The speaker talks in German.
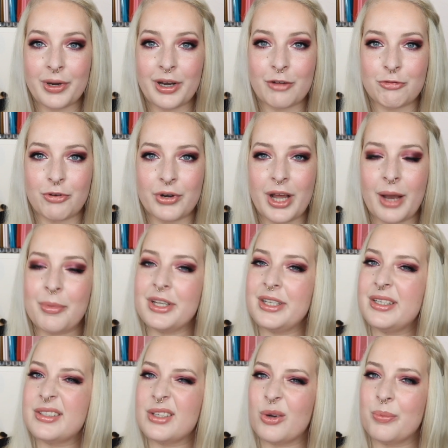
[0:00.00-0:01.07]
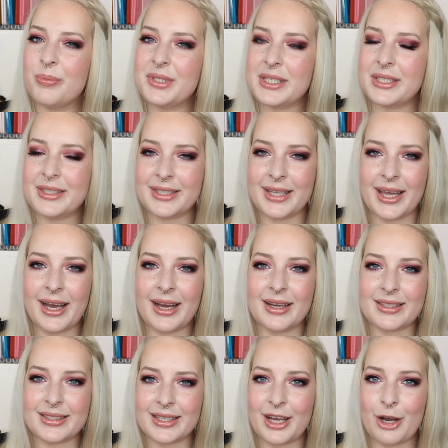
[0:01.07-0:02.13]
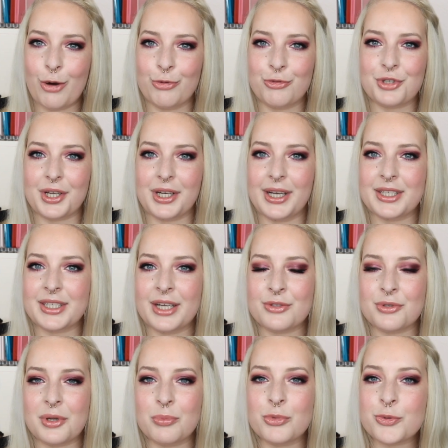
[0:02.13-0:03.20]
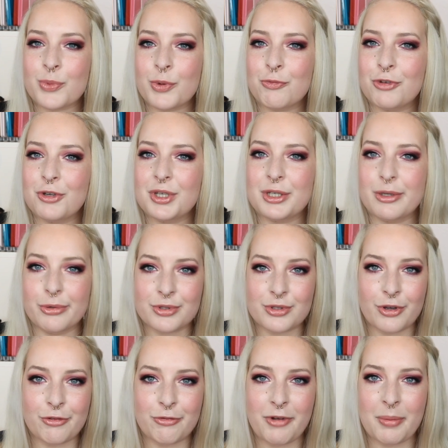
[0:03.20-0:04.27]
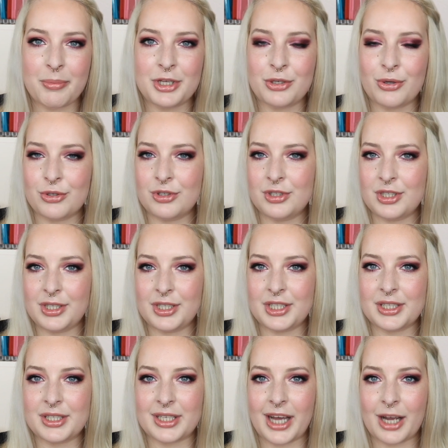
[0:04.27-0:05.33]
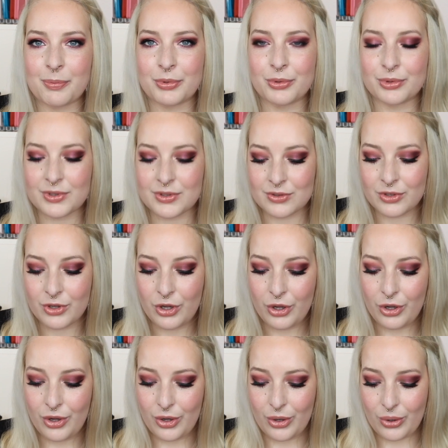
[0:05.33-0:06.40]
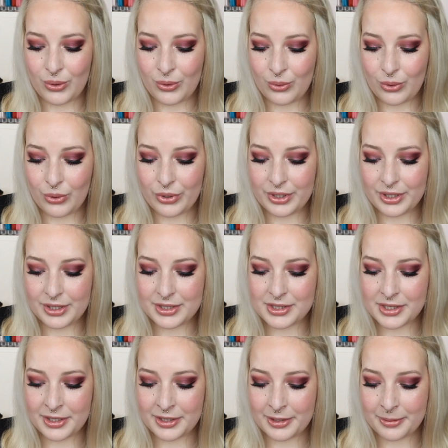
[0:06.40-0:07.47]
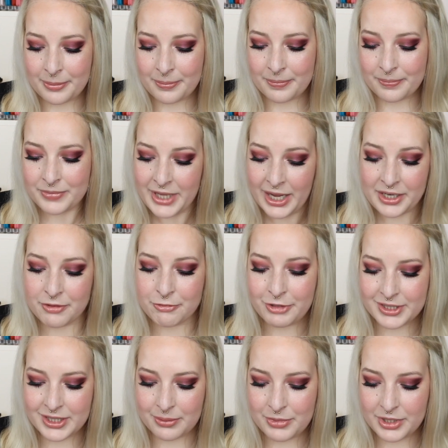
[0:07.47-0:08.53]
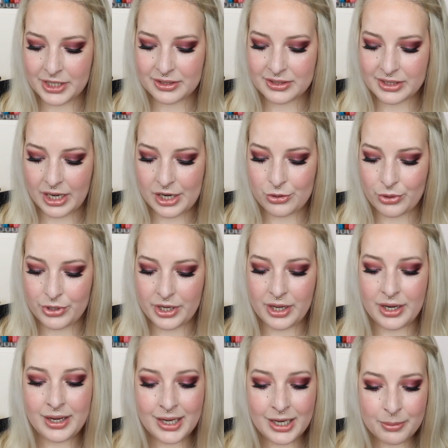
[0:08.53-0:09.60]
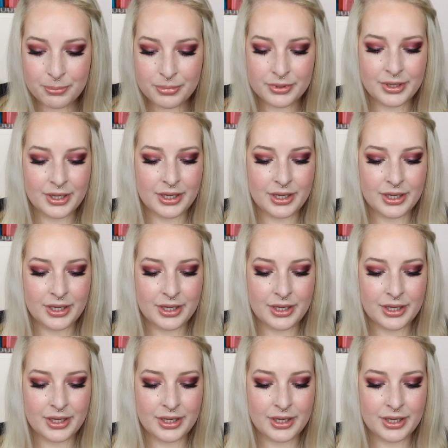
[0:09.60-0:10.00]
davon, aber die ist auch ein bisschen sehr, sehr aufdringlich. Also da muss man, finde ich, Lust drauf haben. Ich könnte die nicht jeden Tag benutzen. Und ähm, ja, jedenfalls haben die jetzt drei neue Lip-Butters